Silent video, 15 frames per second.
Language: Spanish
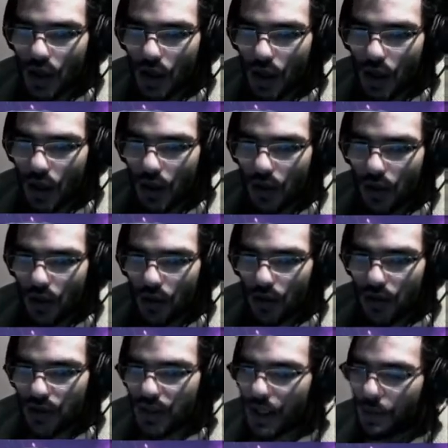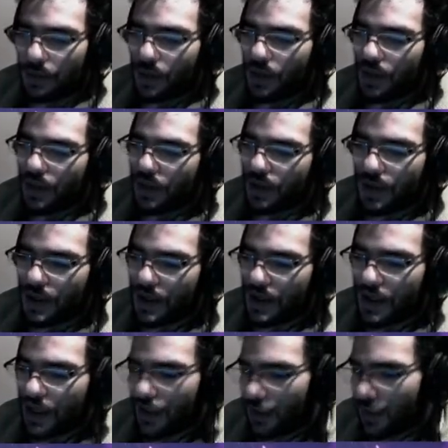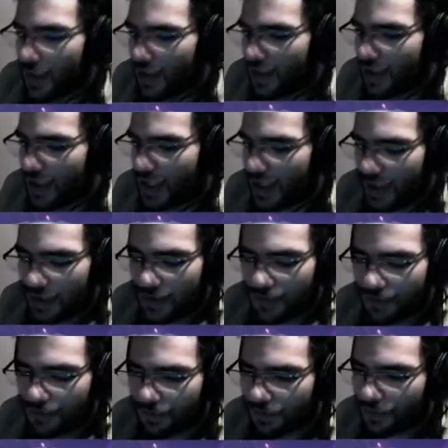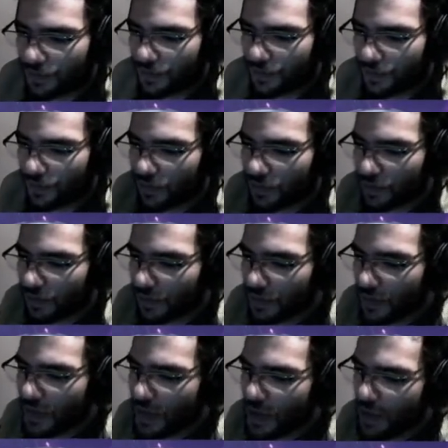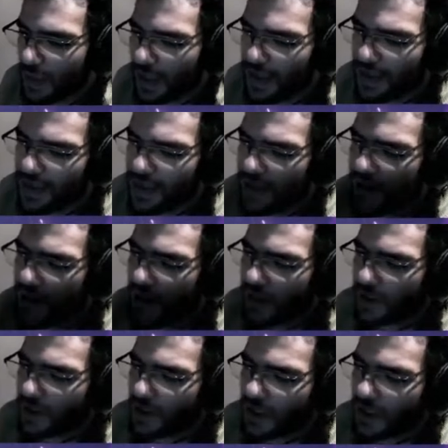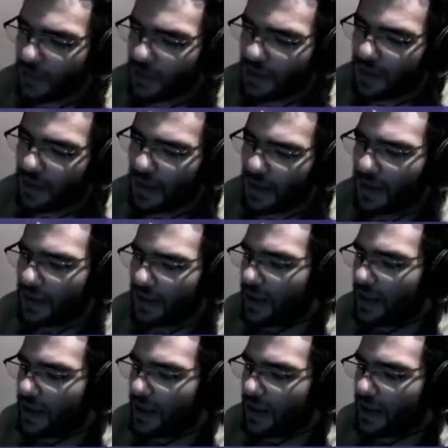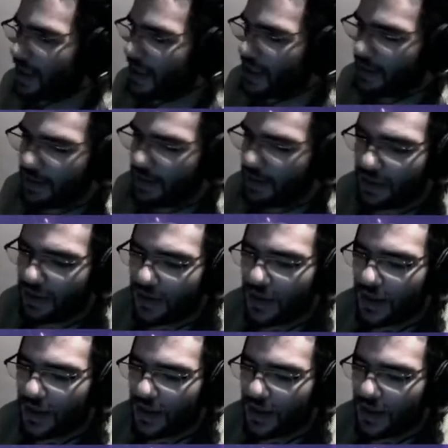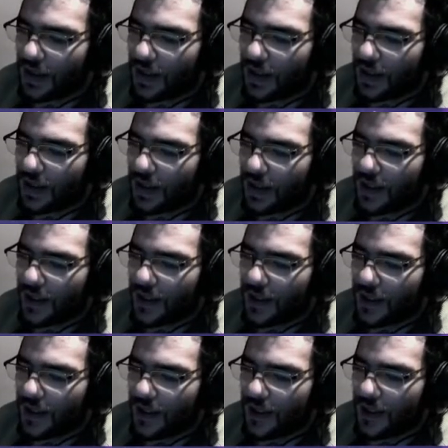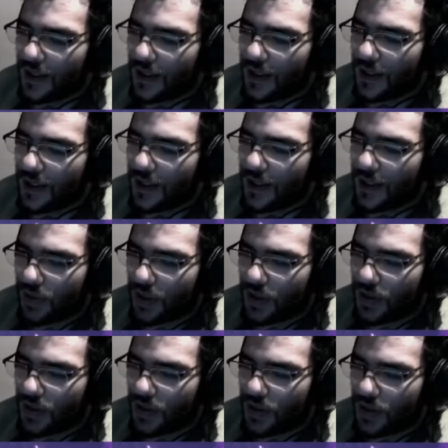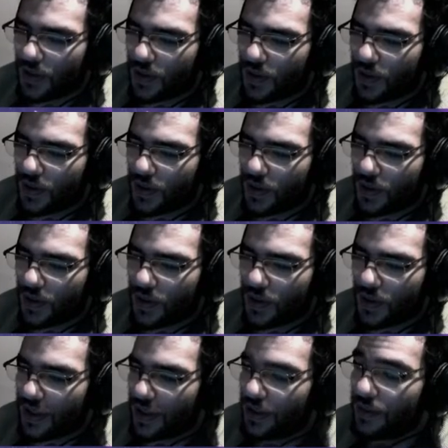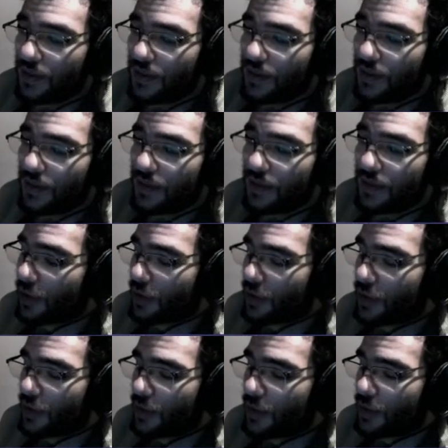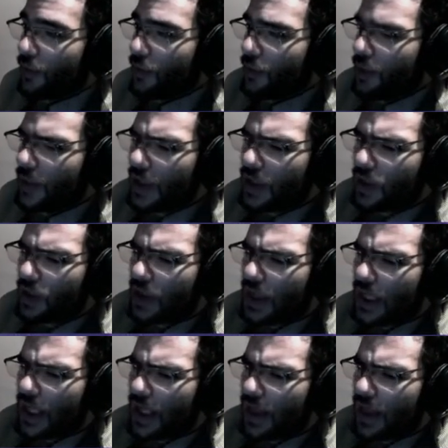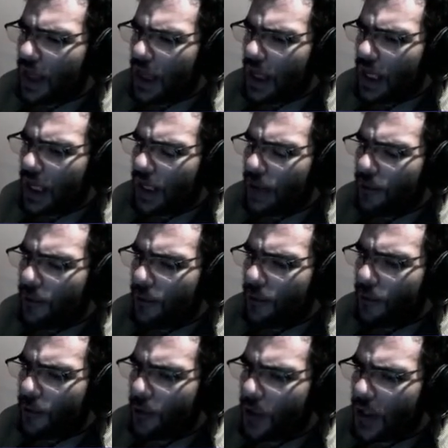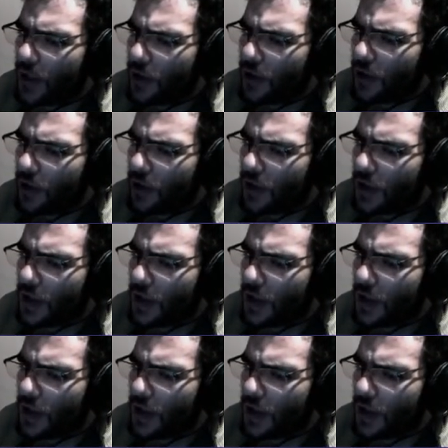a los campeones, iba a decir, a los personajes. Vale, este es el personaje principal, tiene habilidades de viento. Em, las habilidades de viento combinan muy bien con las de fuego